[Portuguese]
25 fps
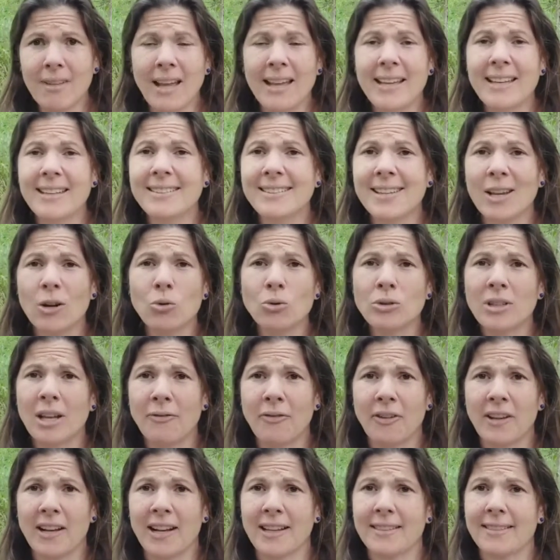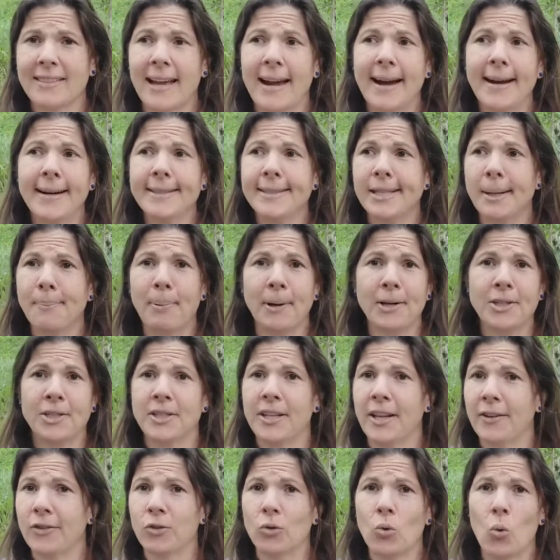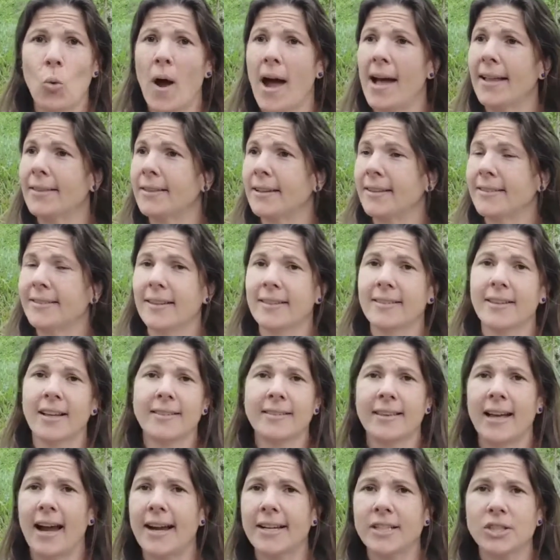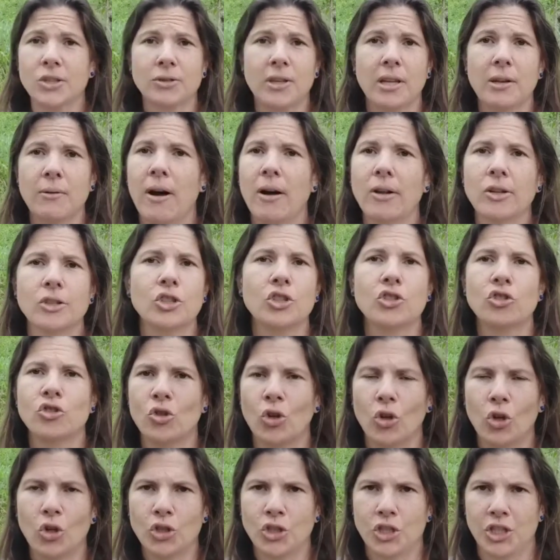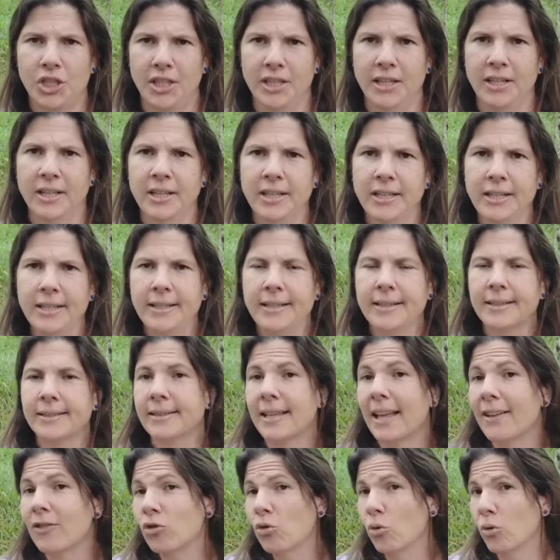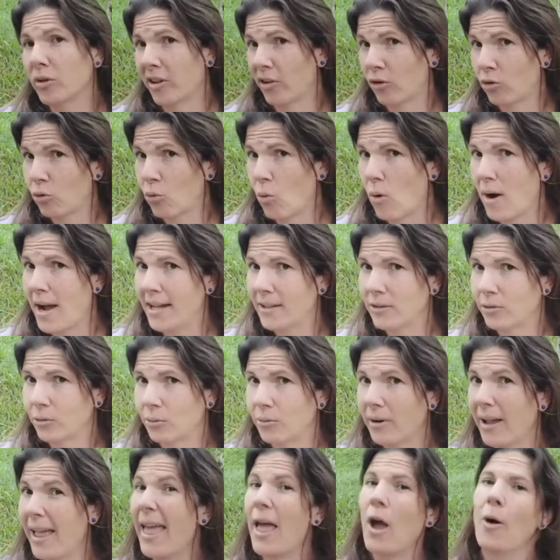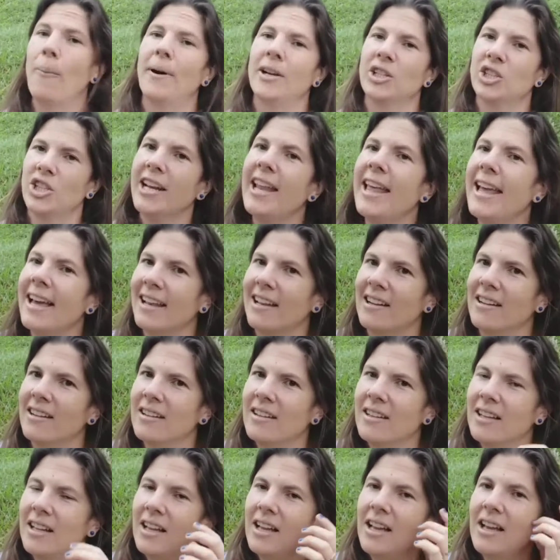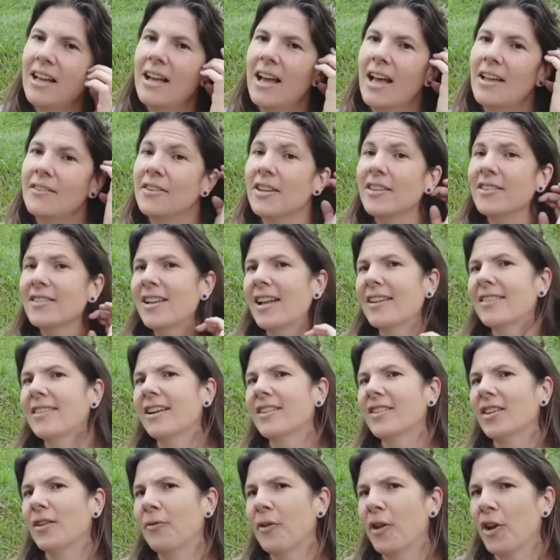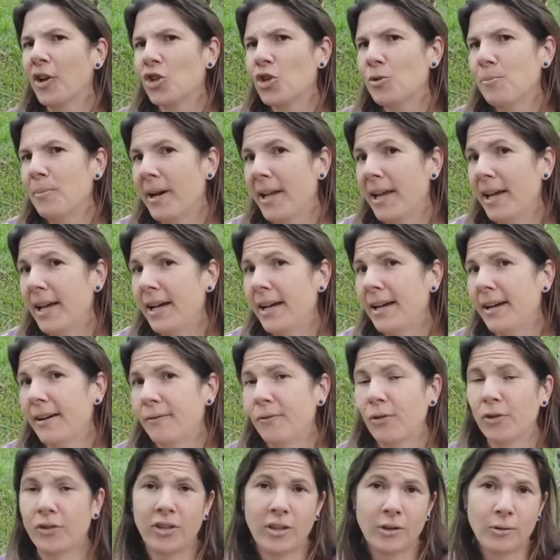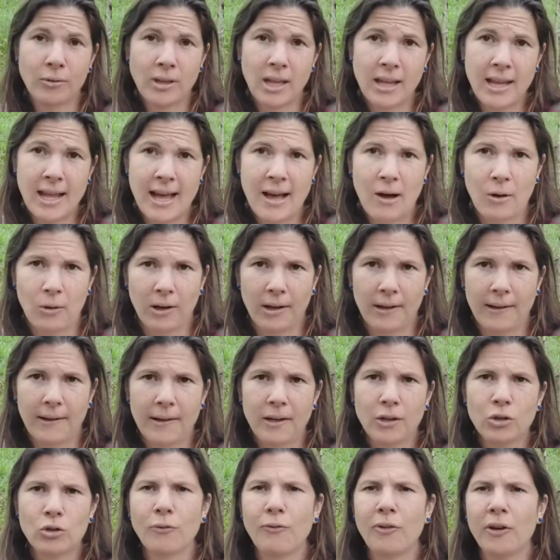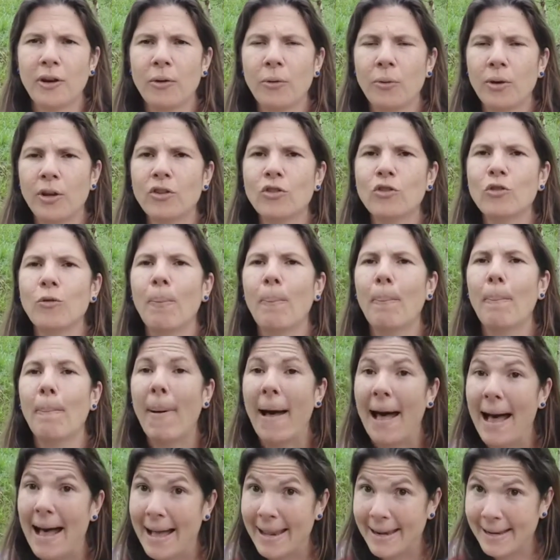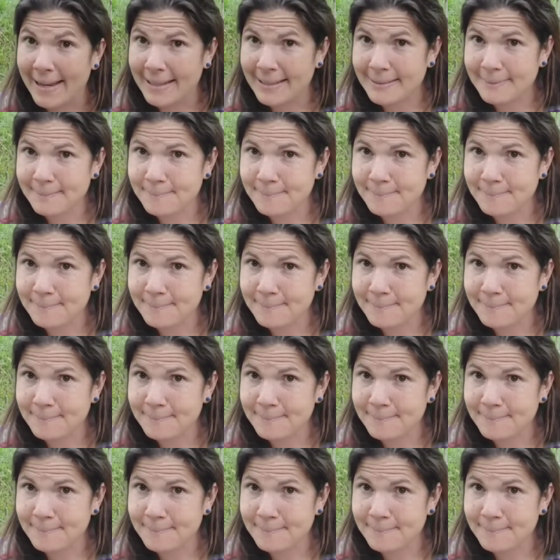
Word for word: e segunda-feira à tarde, a partir das quatro às seis da tarde, eu tenho aula de histologia. Das duas às quatro é uma janela. Às vezes na terça-feira de manhã você não tem aula. Eu estou falando isso para,